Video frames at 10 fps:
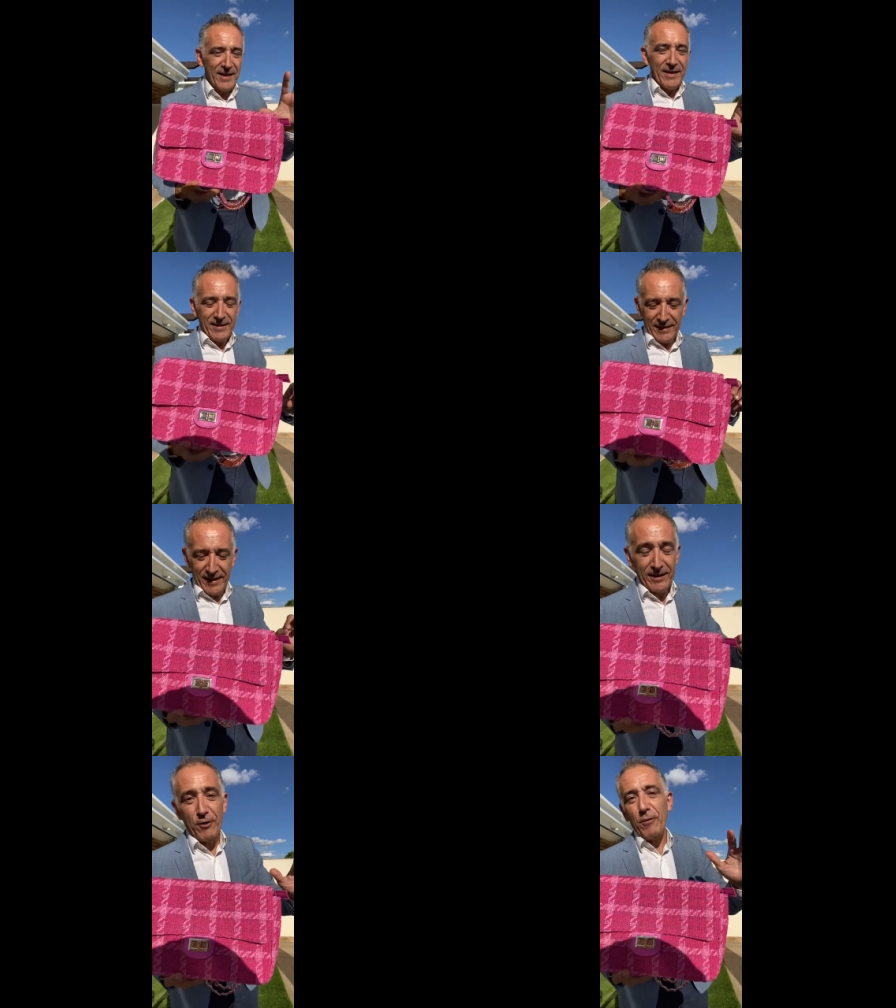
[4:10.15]

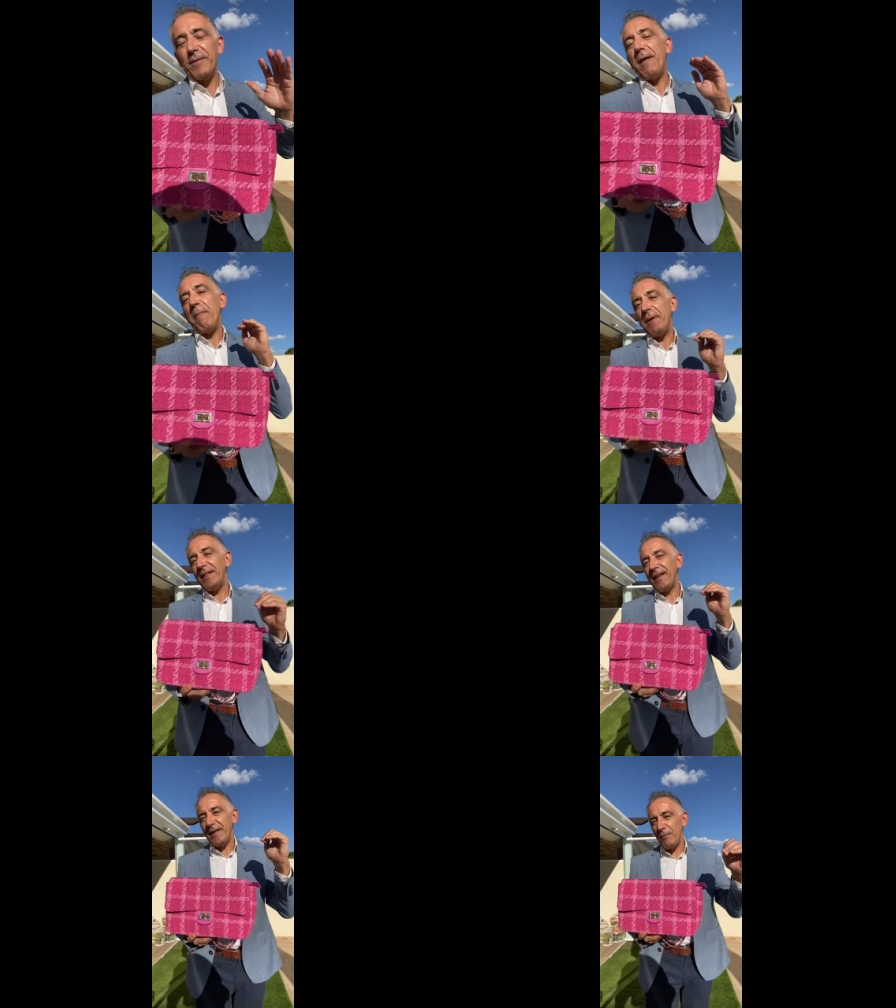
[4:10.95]
Sintético. También
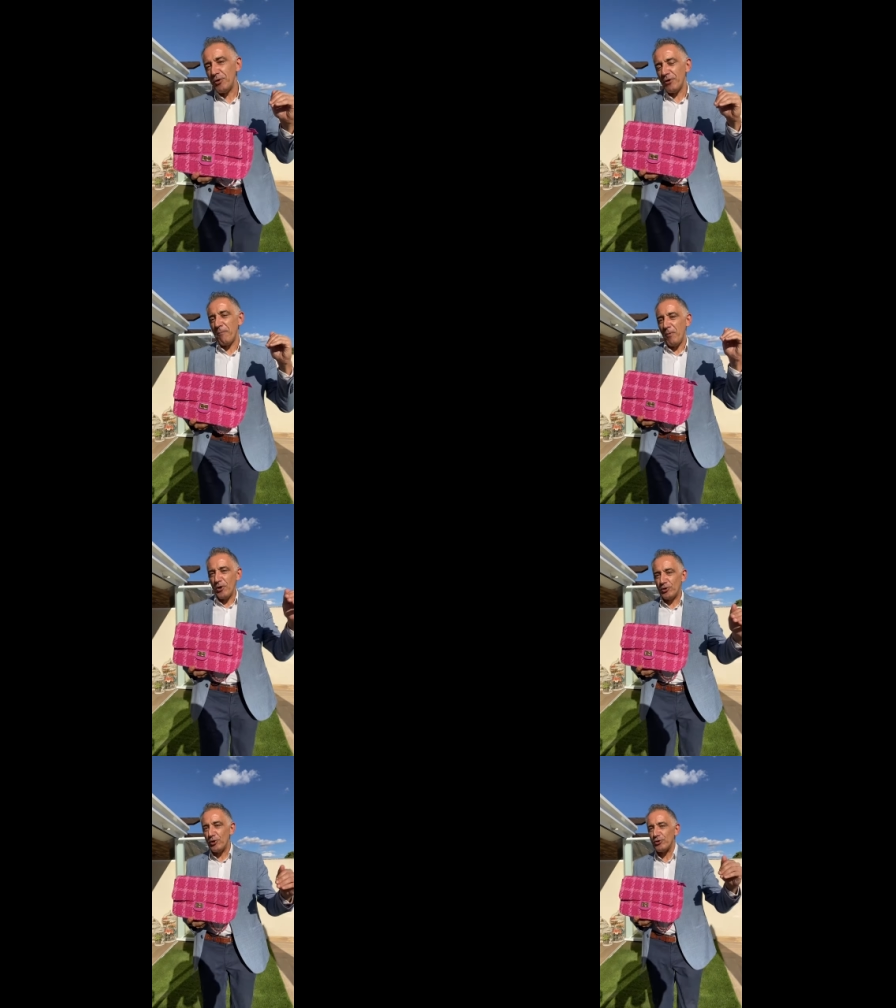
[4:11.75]
tenemos
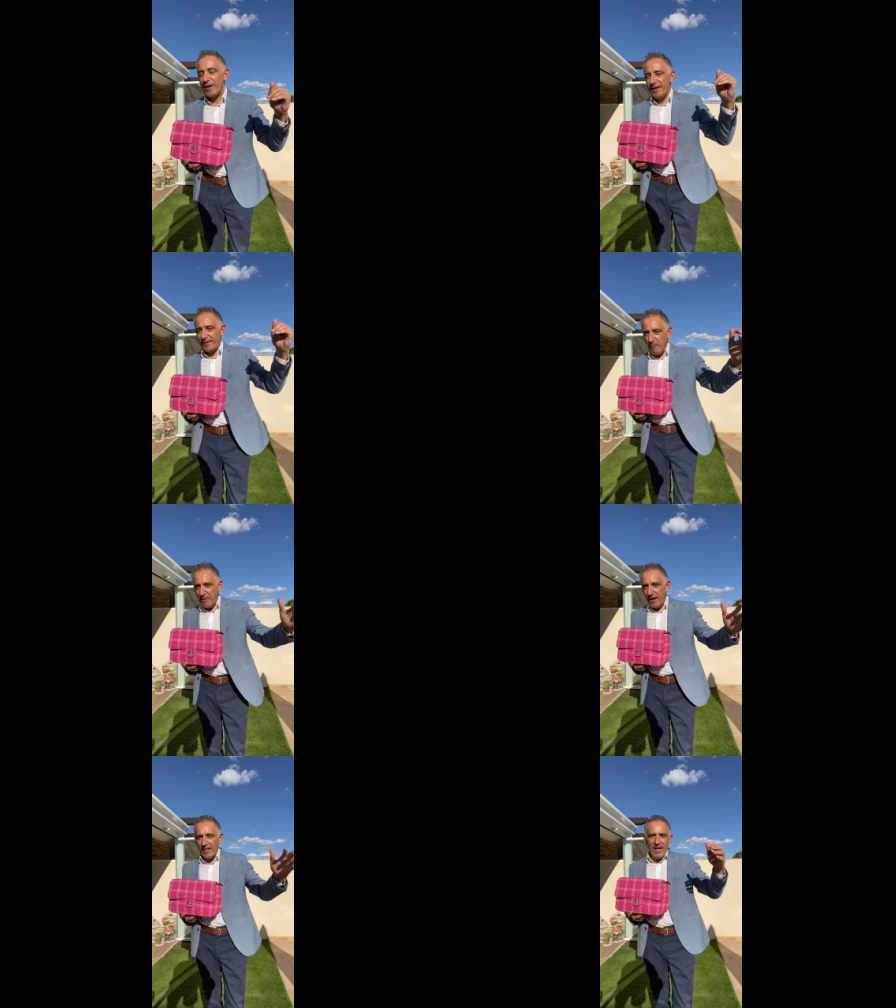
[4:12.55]
bolsos de
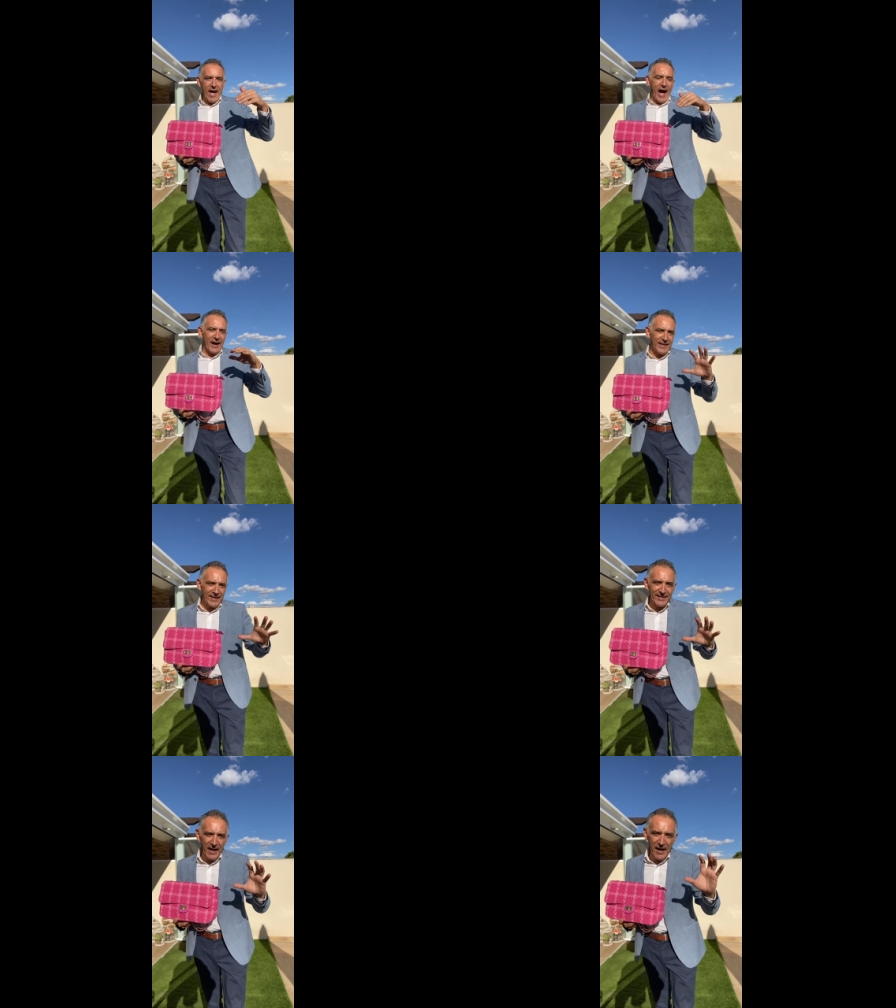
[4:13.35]
piel. Ahí